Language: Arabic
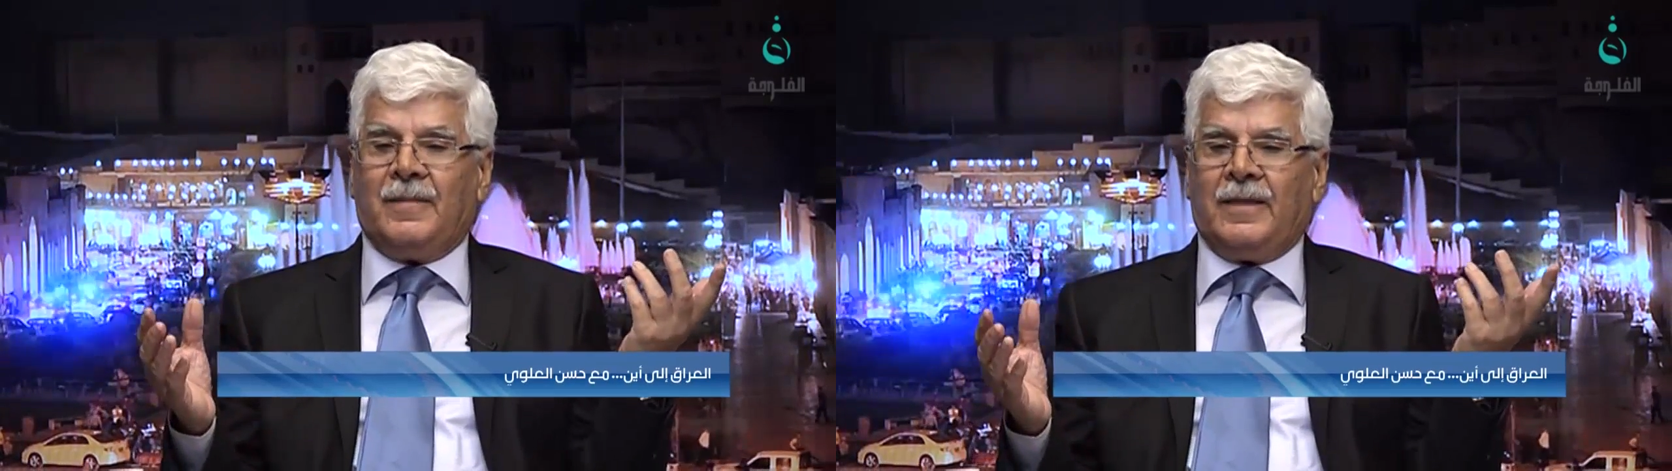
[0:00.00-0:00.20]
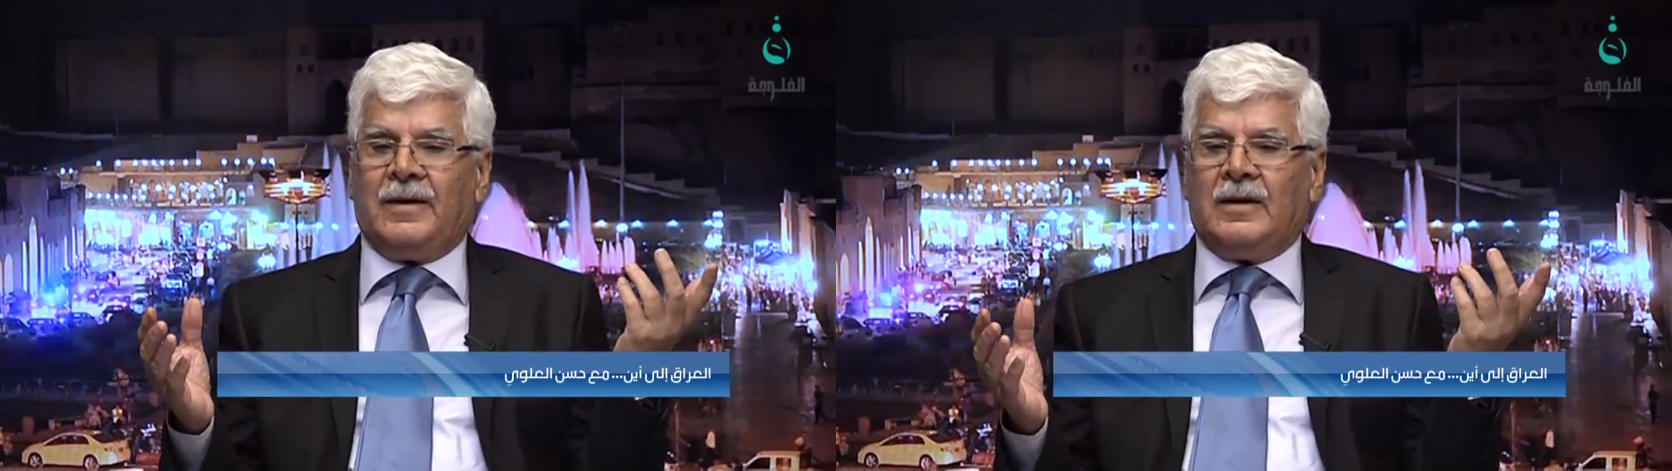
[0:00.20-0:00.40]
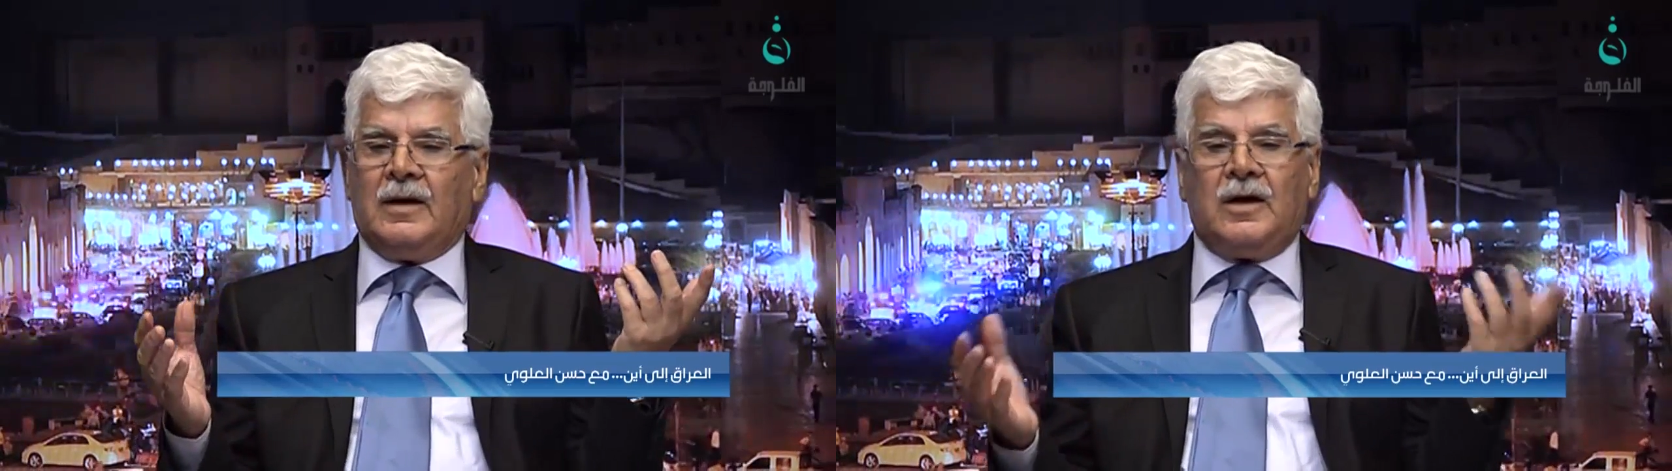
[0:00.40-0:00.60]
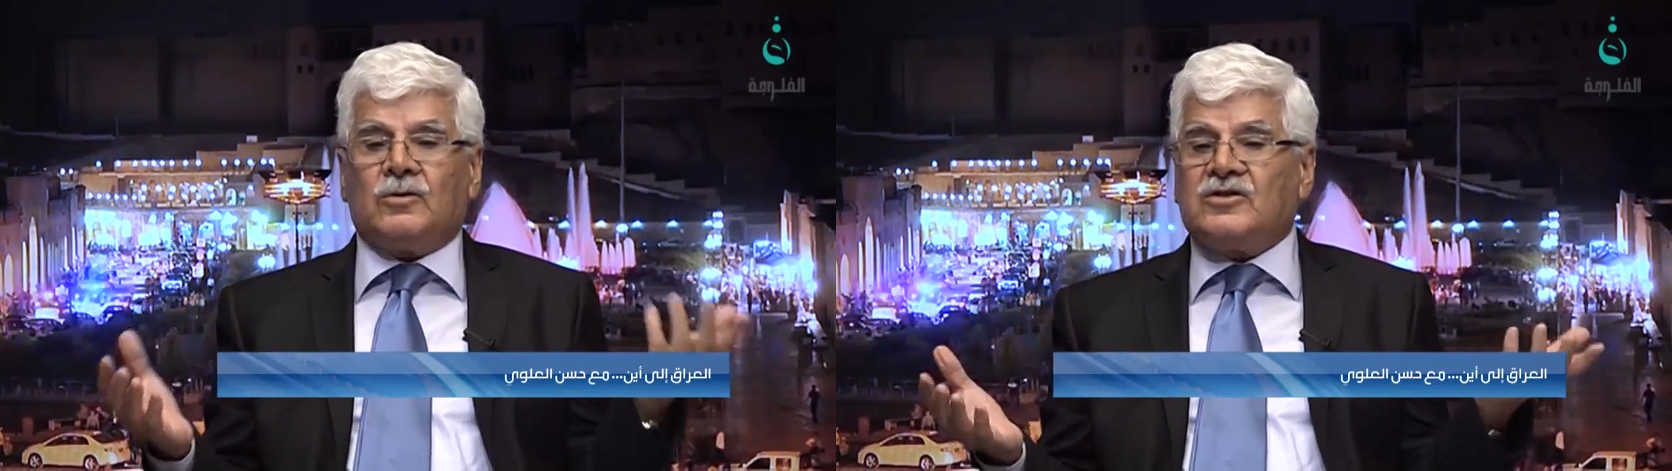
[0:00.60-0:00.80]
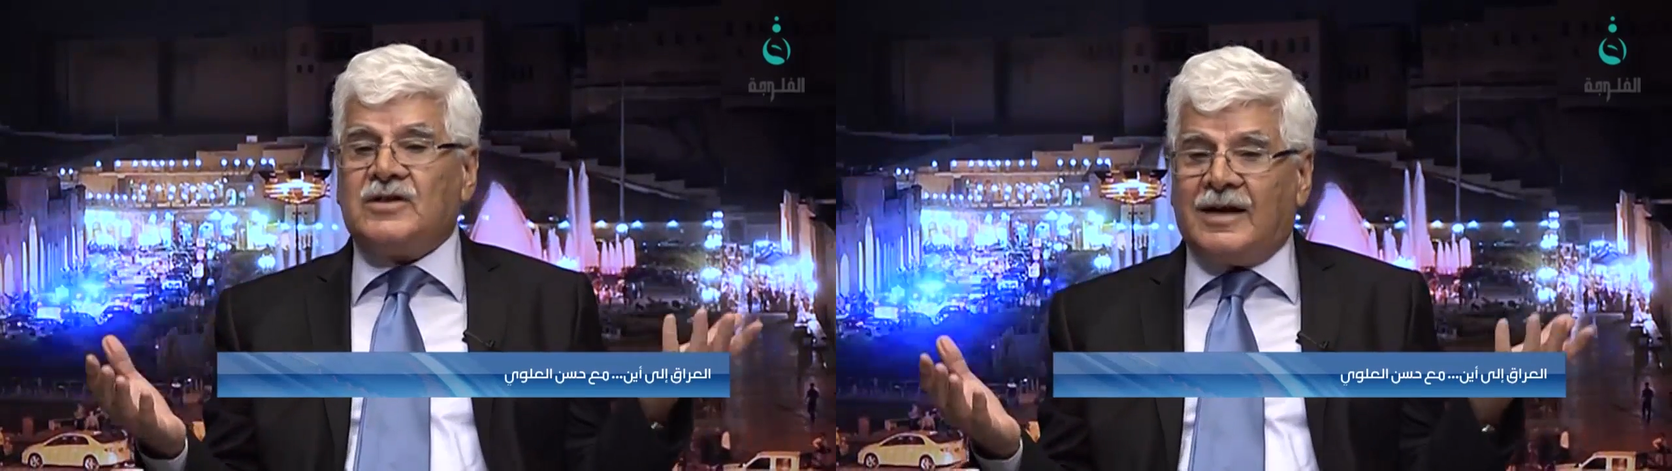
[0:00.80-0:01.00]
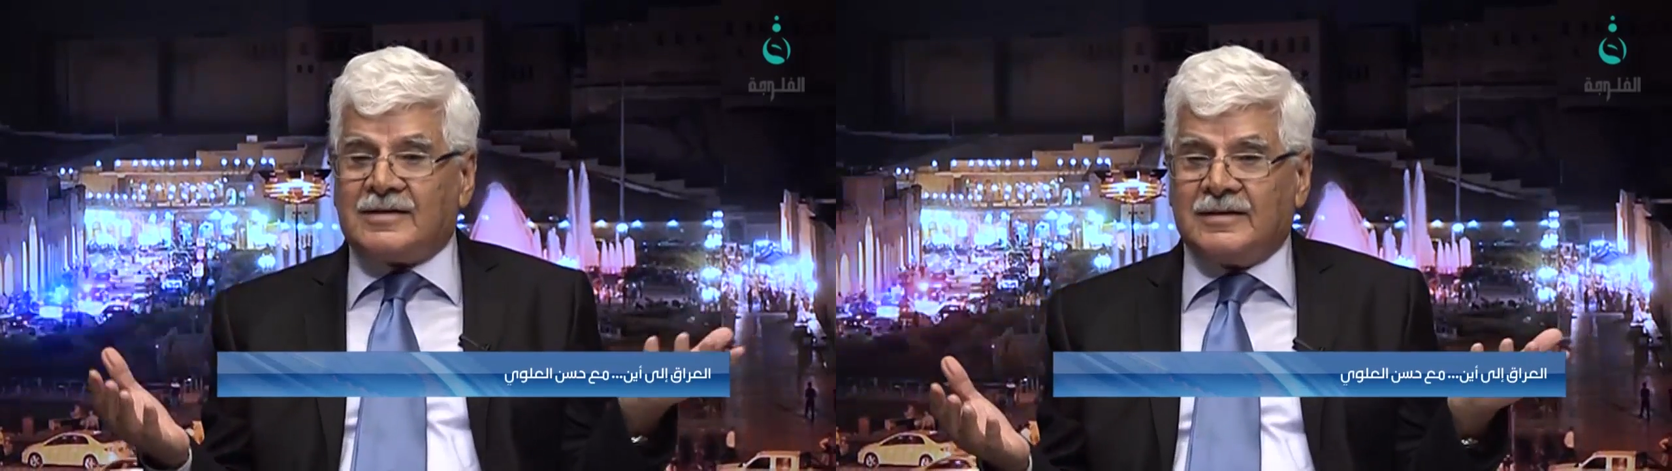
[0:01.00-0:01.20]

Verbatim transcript: صحيح هي اكو سياسه